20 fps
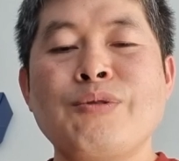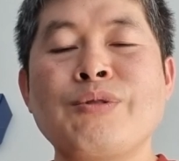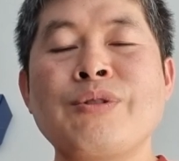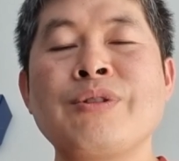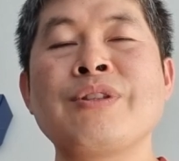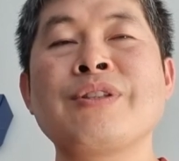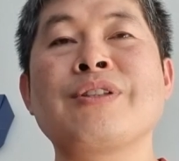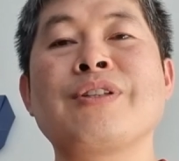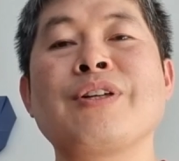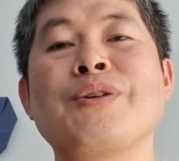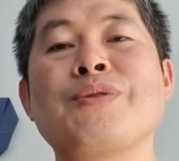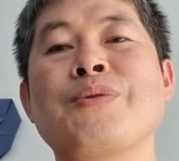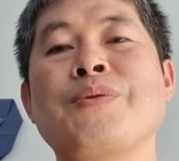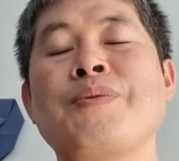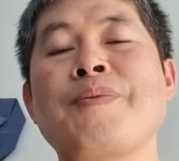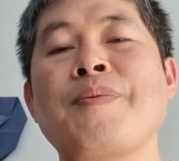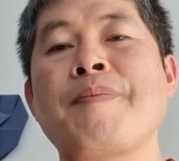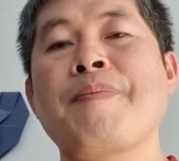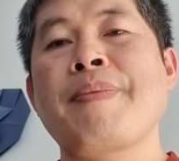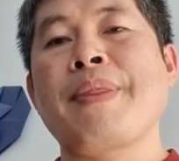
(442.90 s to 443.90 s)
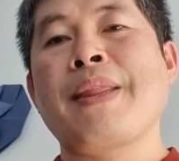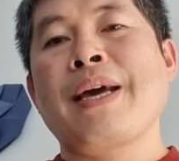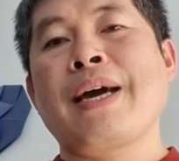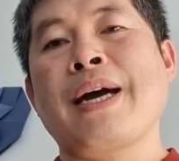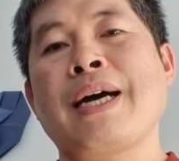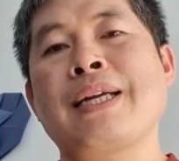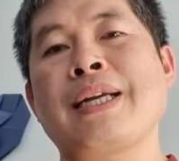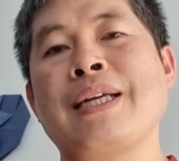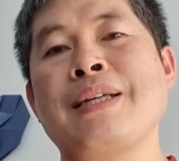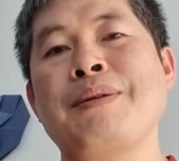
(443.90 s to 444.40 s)
우리는 그래도
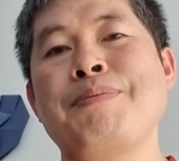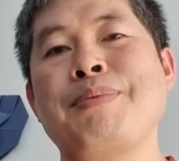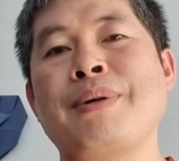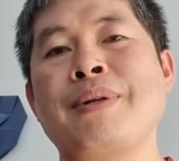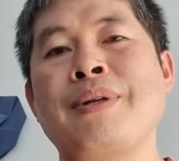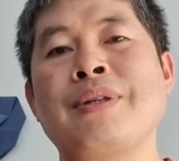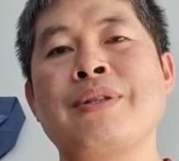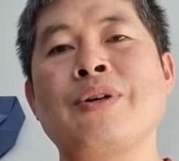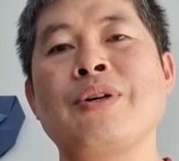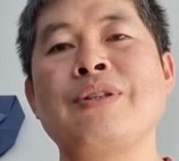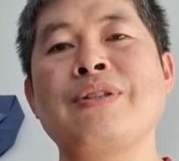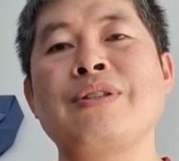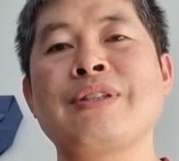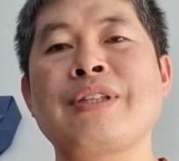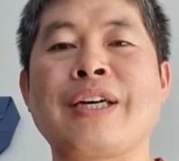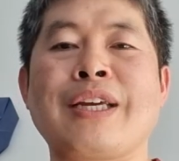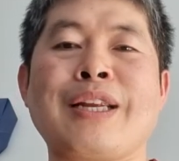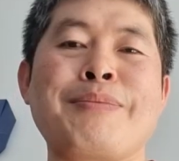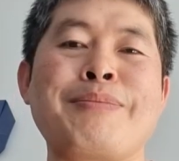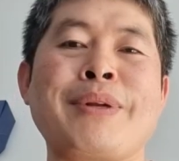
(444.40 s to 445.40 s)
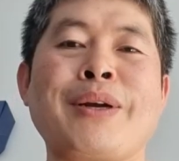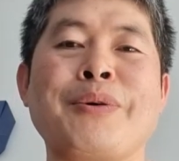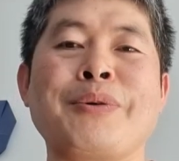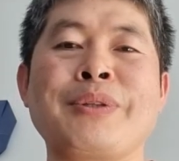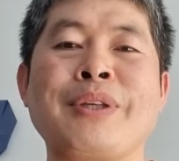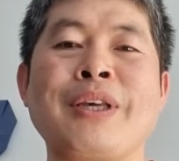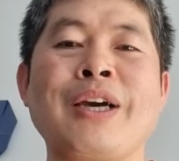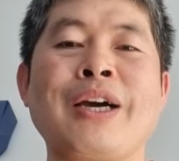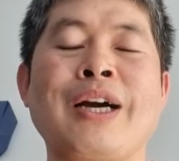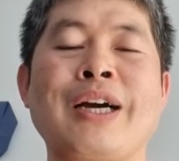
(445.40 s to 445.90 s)
하나님 편에 서 있는
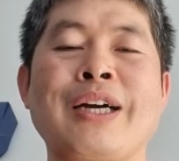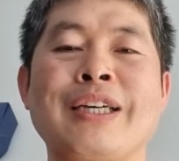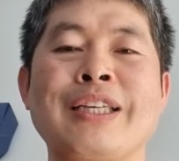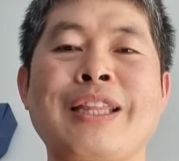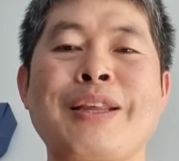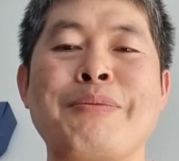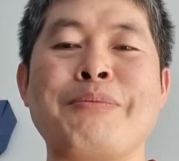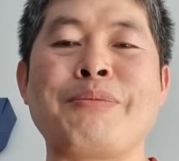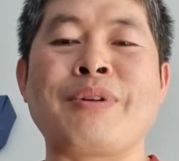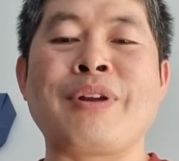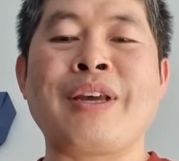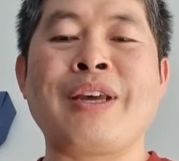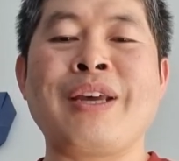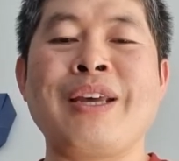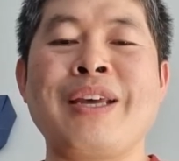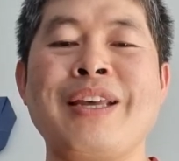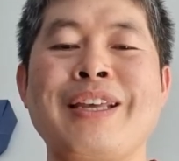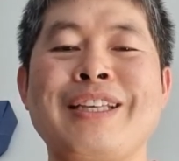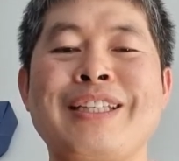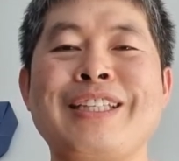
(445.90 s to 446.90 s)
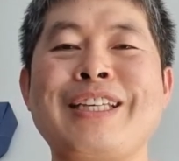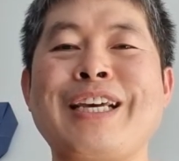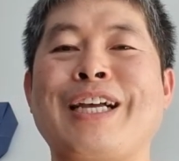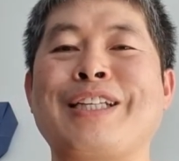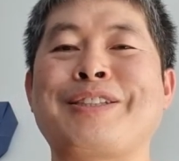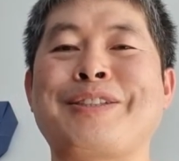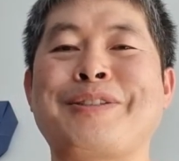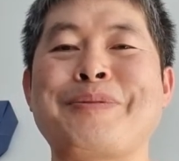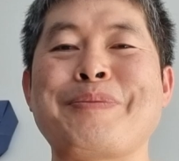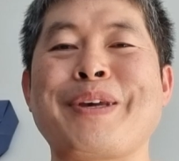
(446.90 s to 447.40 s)
사람이라고 생각하기 때문에 이
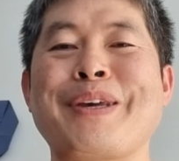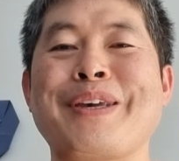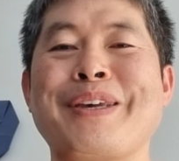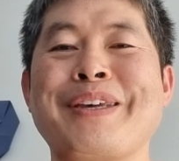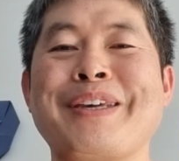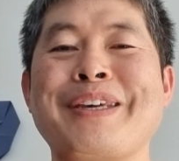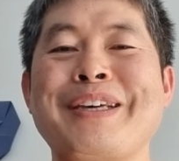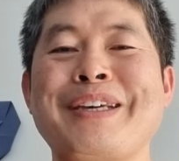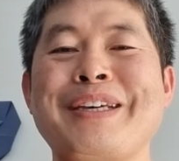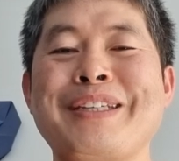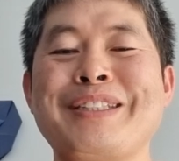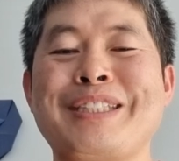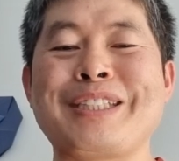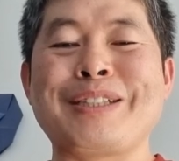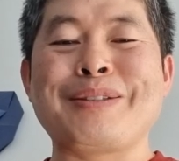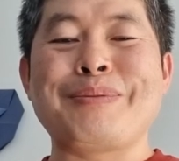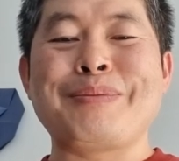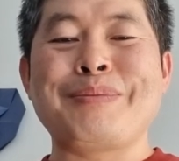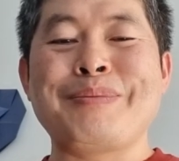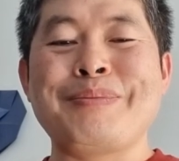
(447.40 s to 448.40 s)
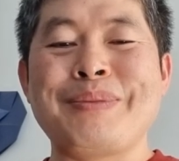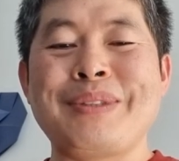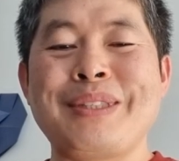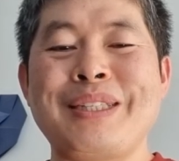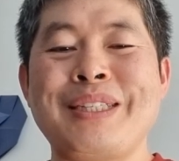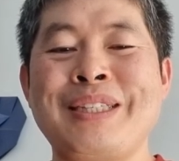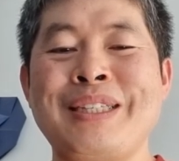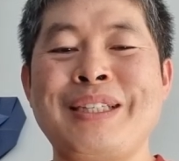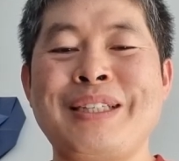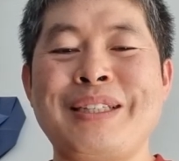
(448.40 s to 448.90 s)
아침에 지금
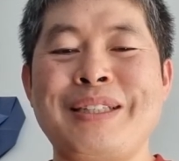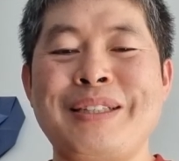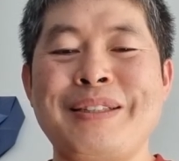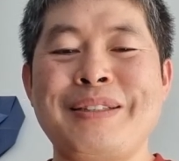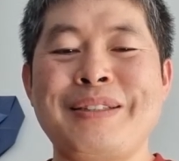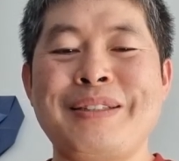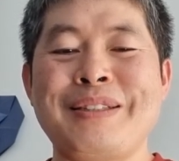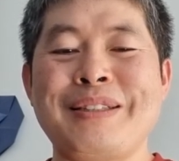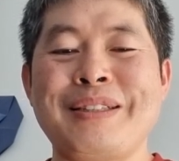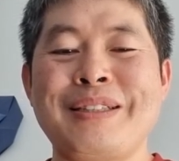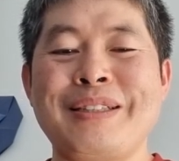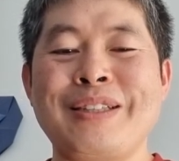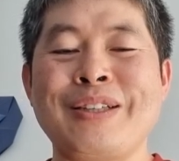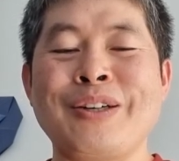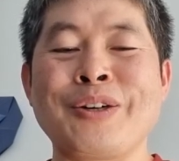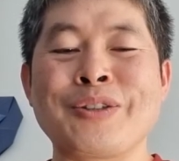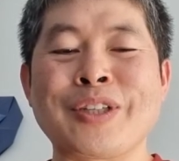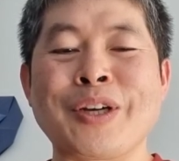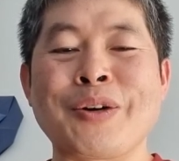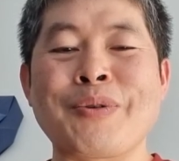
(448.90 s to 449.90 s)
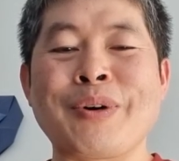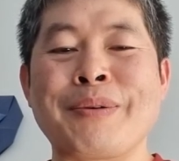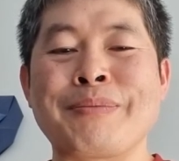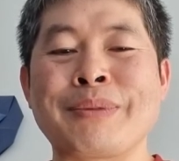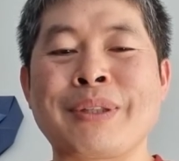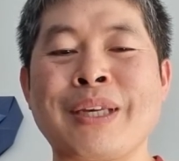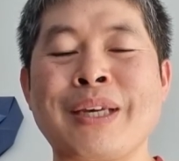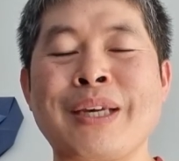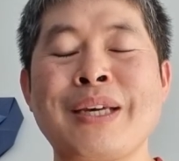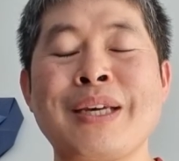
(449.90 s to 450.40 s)
이 영상과
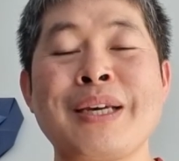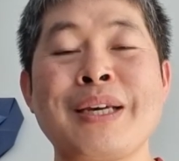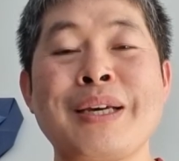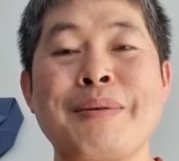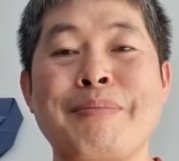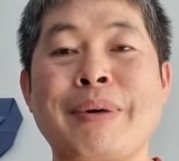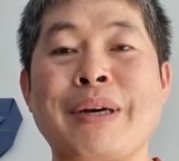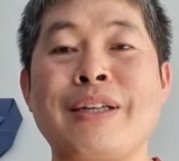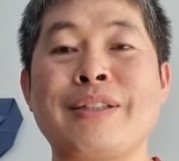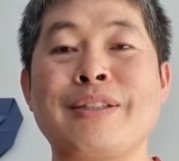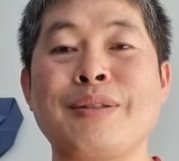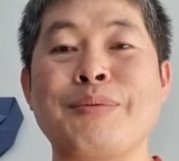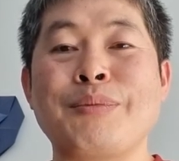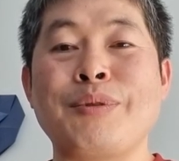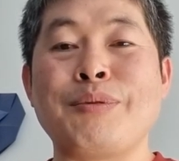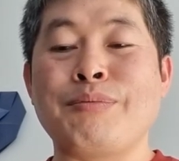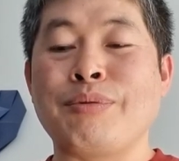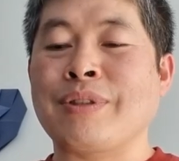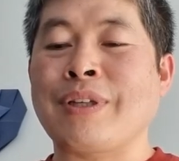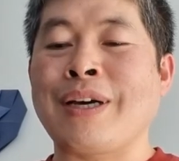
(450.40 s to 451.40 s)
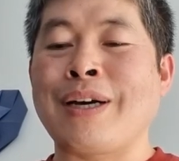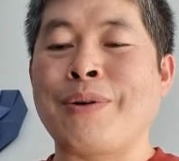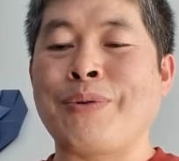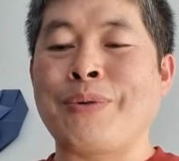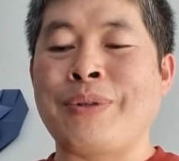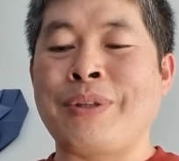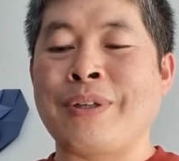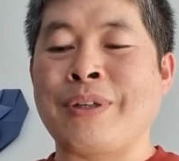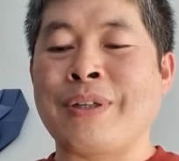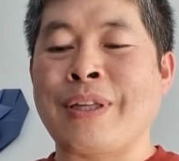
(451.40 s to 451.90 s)
함께 말씀을
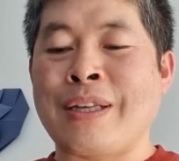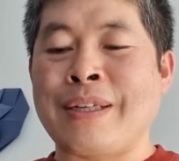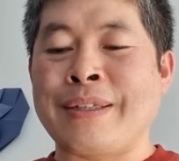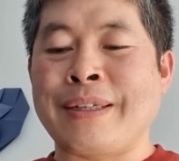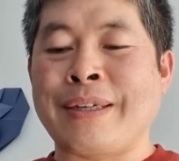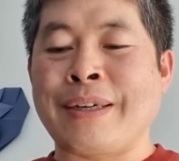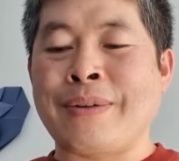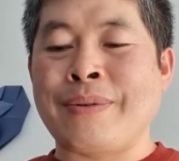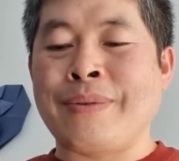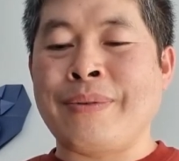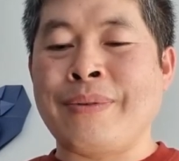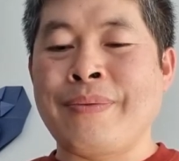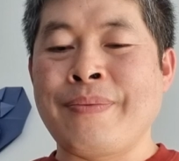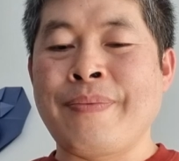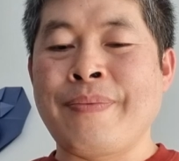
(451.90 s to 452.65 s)
묵상하고 있는 것 아닐까요?